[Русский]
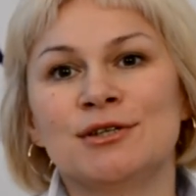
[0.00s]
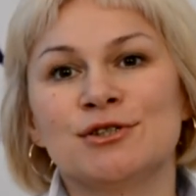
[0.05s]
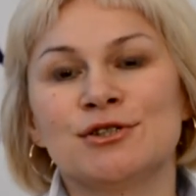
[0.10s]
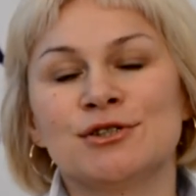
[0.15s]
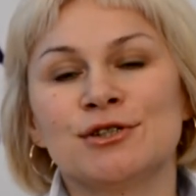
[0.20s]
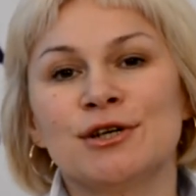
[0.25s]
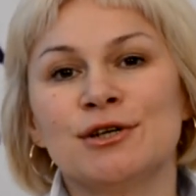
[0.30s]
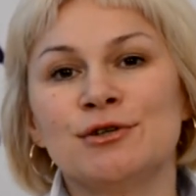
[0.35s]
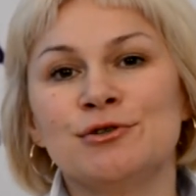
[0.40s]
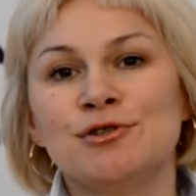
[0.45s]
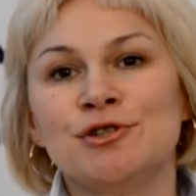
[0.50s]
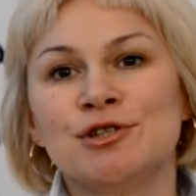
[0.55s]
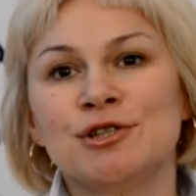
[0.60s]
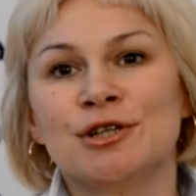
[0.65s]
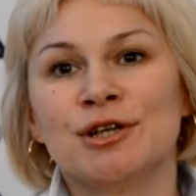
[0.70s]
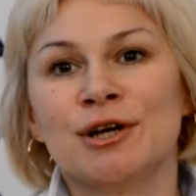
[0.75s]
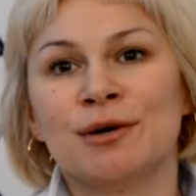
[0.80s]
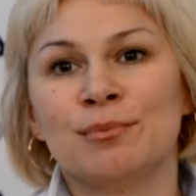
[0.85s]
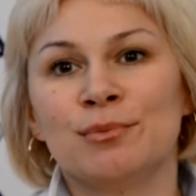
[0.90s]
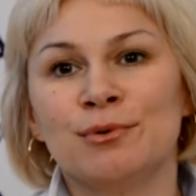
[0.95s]

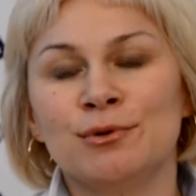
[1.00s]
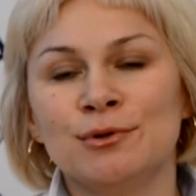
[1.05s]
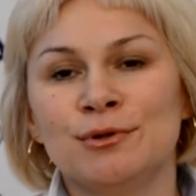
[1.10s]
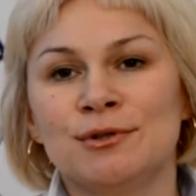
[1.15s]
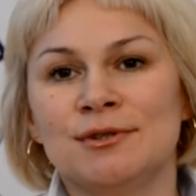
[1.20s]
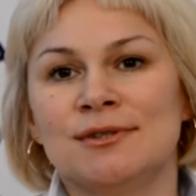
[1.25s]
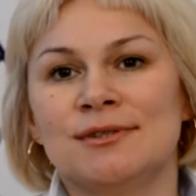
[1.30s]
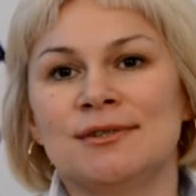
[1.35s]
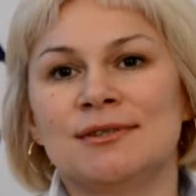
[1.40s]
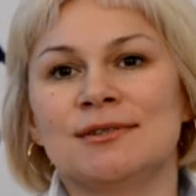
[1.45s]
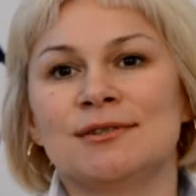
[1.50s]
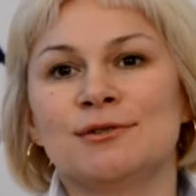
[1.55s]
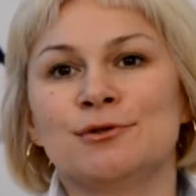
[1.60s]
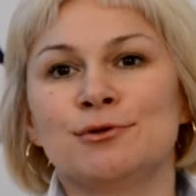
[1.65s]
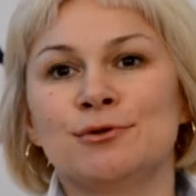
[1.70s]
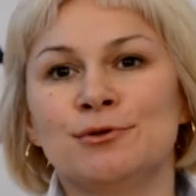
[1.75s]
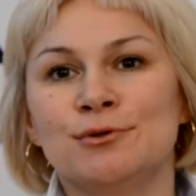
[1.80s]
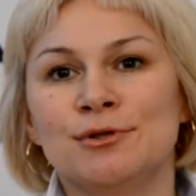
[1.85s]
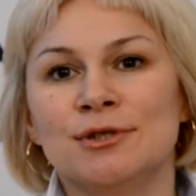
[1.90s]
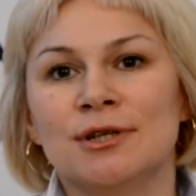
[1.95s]
желающие работать и
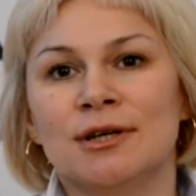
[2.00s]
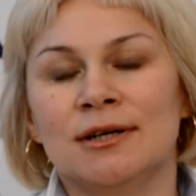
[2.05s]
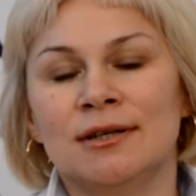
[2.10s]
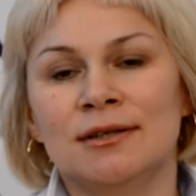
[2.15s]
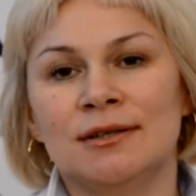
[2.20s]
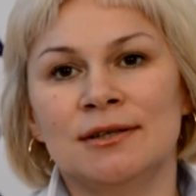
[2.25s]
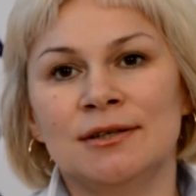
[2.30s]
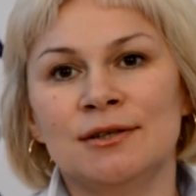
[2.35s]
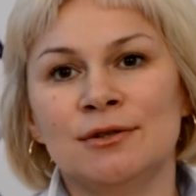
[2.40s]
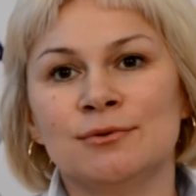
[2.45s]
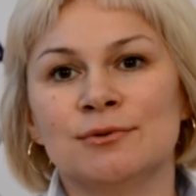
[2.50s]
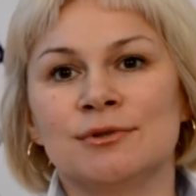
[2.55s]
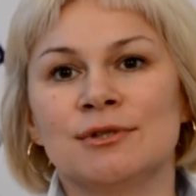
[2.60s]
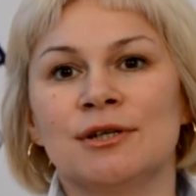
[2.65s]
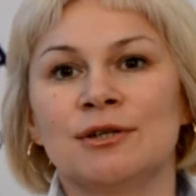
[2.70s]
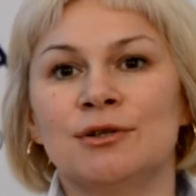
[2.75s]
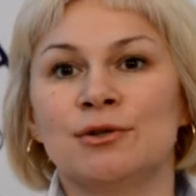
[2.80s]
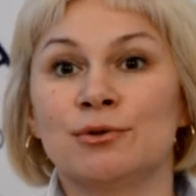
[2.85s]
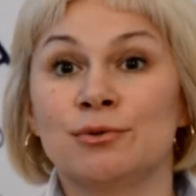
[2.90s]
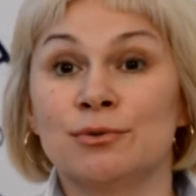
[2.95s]
строить карьеру
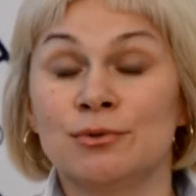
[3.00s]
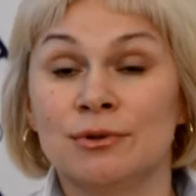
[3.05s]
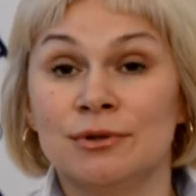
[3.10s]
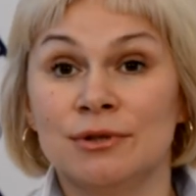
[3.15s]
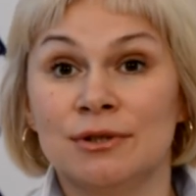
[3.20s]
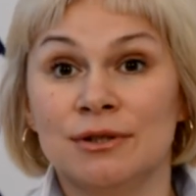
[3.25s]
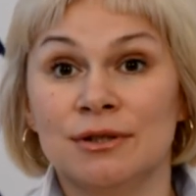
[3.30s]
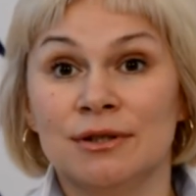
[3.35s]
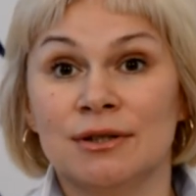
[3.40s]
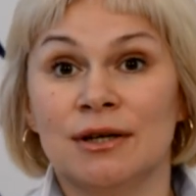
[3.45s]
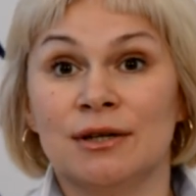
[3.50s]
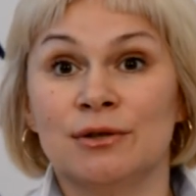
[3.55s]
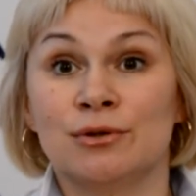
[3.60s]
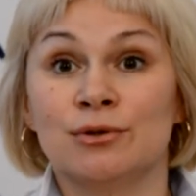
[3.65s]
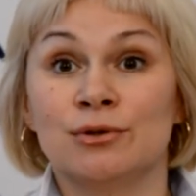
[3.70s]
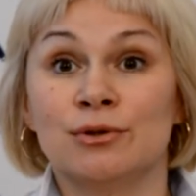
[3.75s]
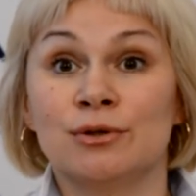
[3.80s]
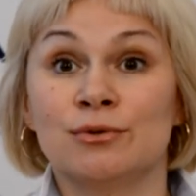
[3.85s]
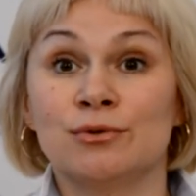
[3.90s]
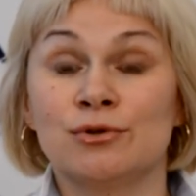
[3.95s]
сотрудники,
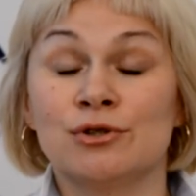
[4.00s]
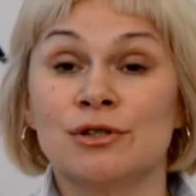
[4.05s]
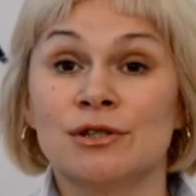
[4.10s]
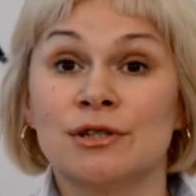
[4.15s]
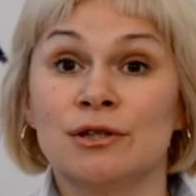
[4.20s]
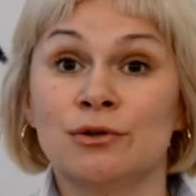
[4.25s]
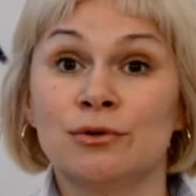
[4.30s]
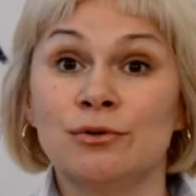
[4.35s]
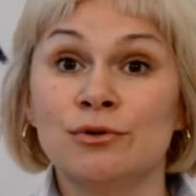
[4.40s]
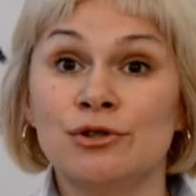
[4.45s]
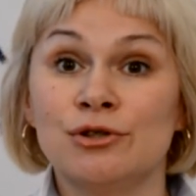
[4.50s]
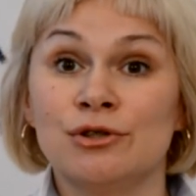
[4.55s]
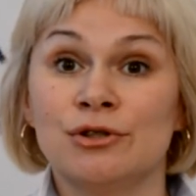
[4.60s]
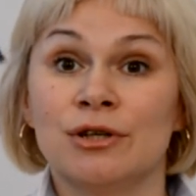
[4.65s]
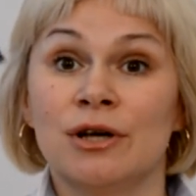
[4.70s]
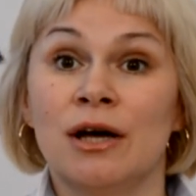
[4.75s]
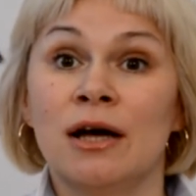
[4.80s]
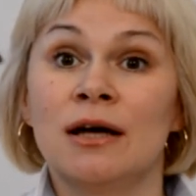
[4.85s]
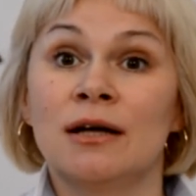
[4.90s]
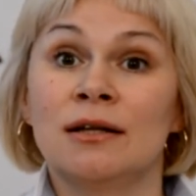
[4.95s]
которые уже
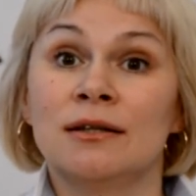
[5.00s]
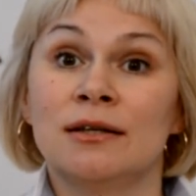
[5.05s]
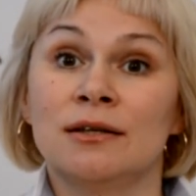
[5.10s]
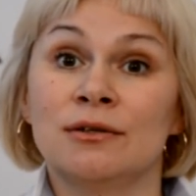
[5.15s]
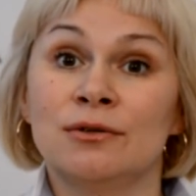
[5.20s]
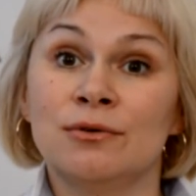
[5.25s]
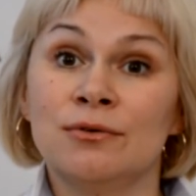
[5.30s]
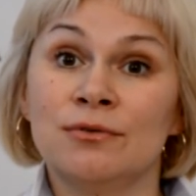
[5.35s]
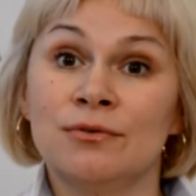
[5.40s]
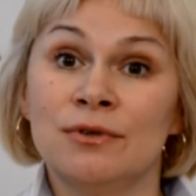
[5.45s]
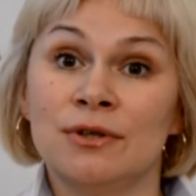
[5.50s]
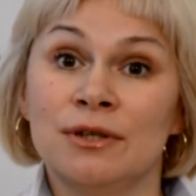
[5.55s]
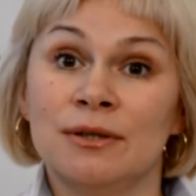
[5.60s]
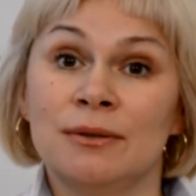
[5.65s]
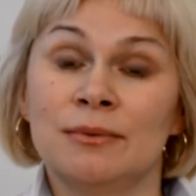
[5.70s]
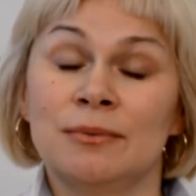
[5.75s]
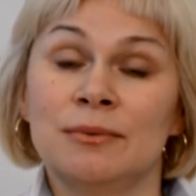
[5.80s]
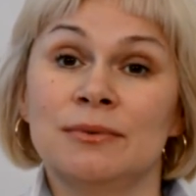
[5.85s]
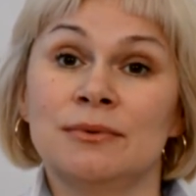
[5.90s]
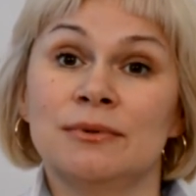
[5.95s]
заточены на новые